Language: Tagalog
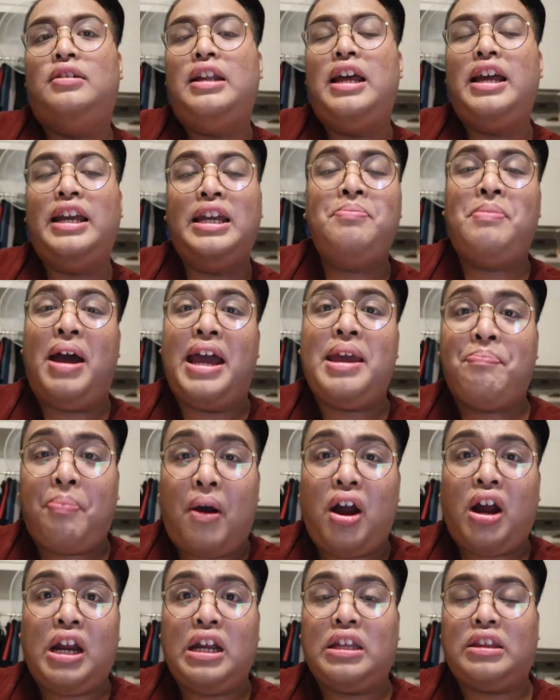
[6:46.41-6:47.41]
na in my
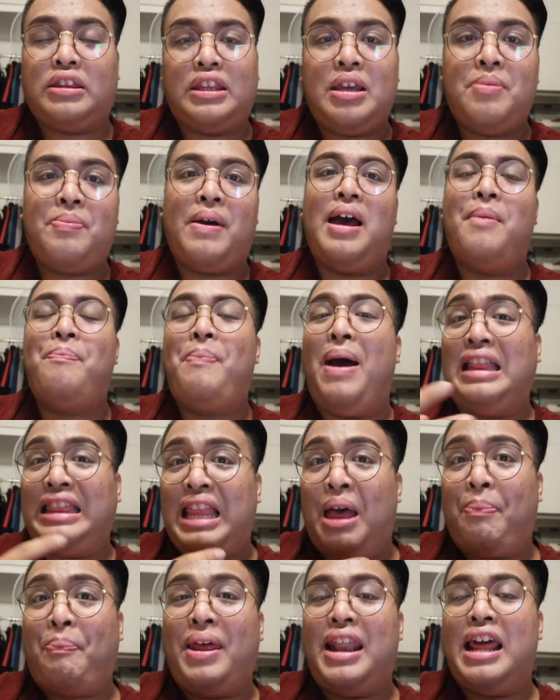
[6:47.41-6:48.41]
part, di ba,
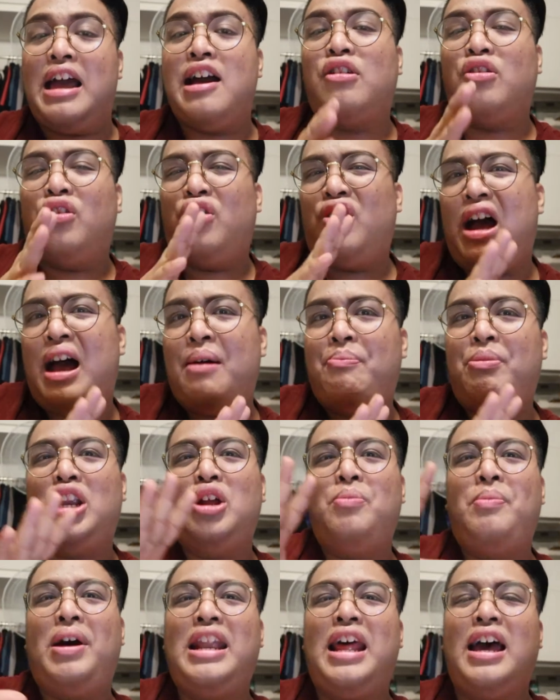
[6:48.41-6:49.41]
bata pa lang ako, habang
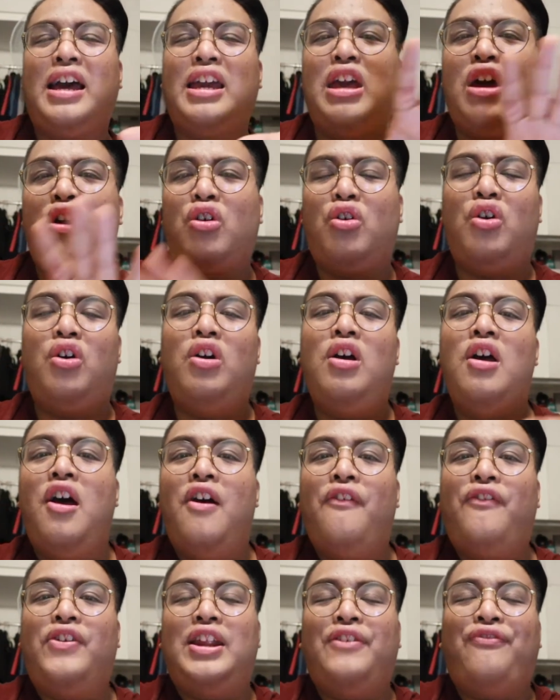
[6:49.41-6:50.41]
lumalaki ako,
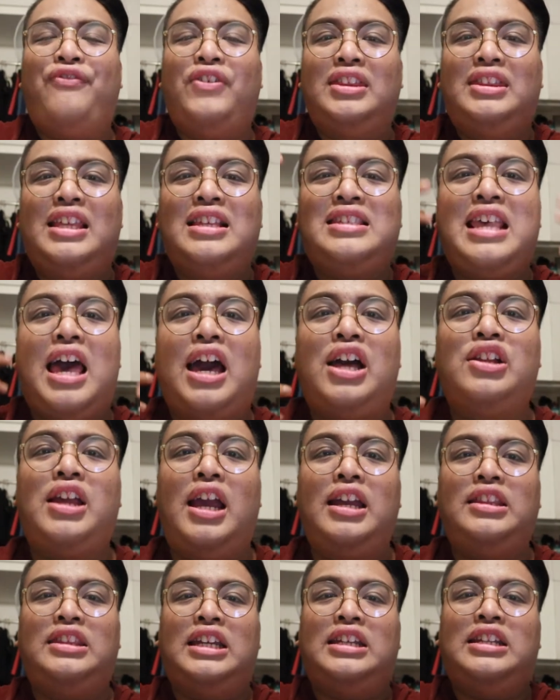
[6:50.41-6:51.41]
pinifeed na sa akin yung
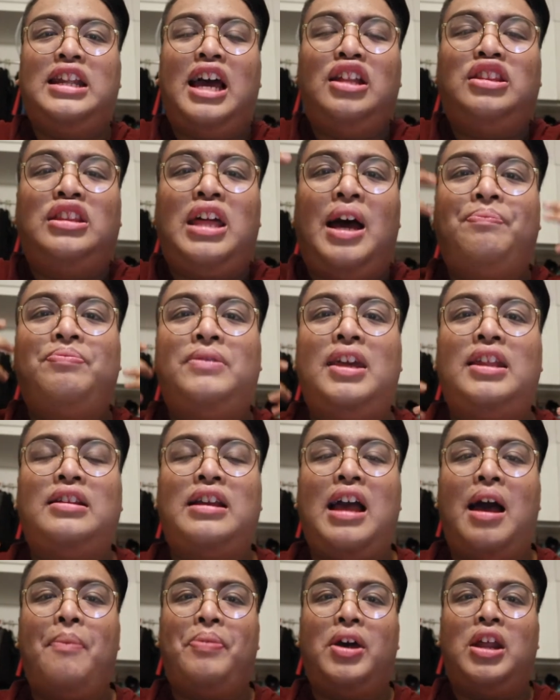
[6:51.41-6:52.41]
idea na adopted
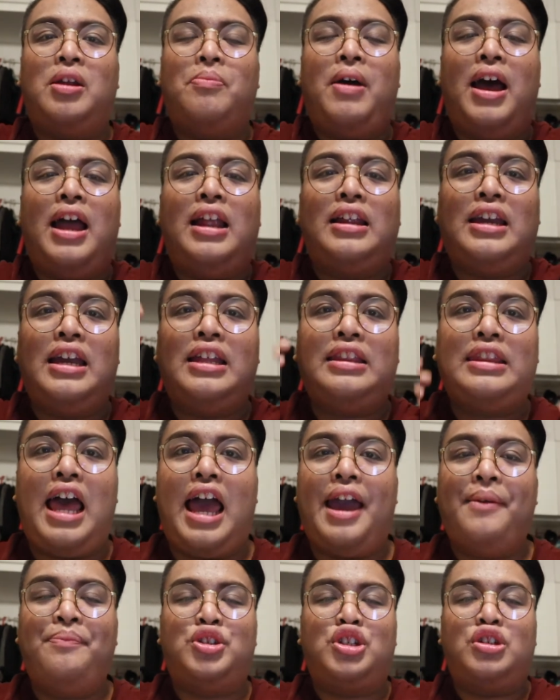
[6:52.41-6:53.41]
ka, pero mahal
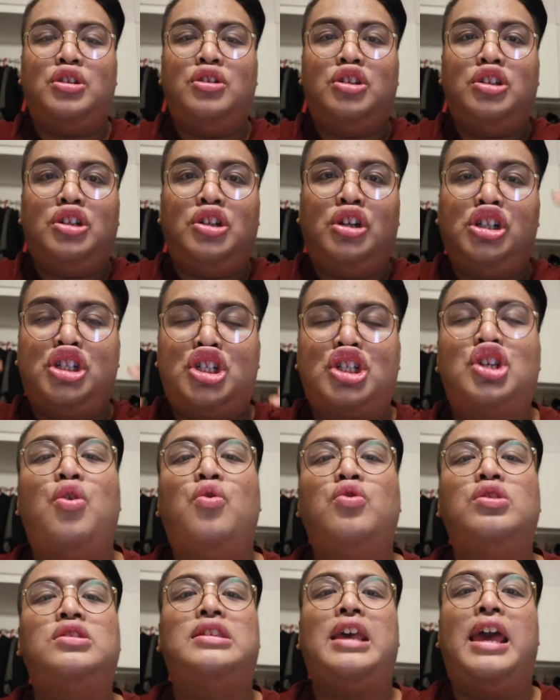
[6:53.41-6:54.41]
kita, I'm, you're, you're
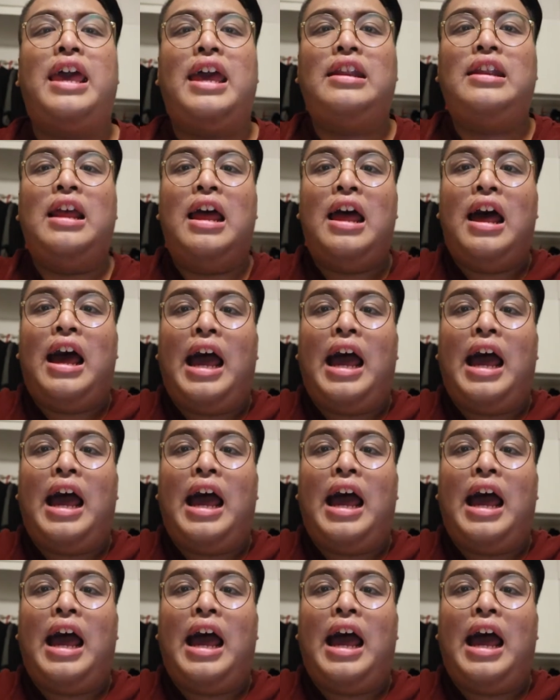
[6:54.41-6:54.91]
chosen,